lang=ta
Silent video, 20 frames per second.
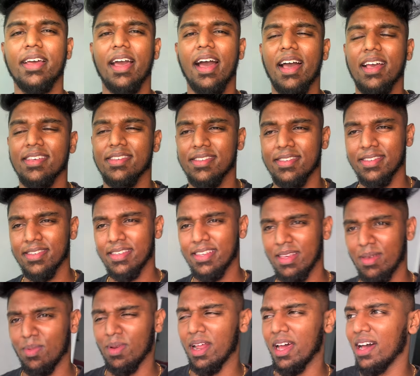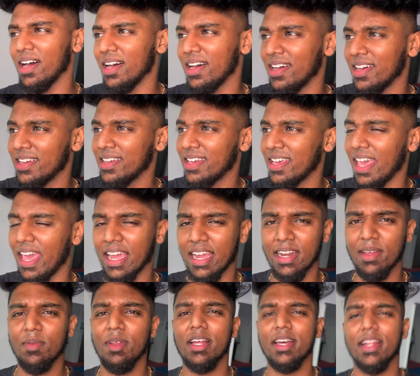காய்ஸ் இப்போ நான்
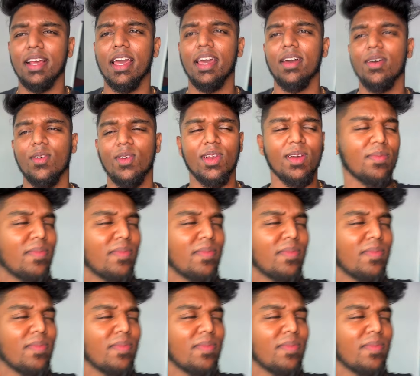அகாடமியில் இருக்கேன் உங்களுக்கு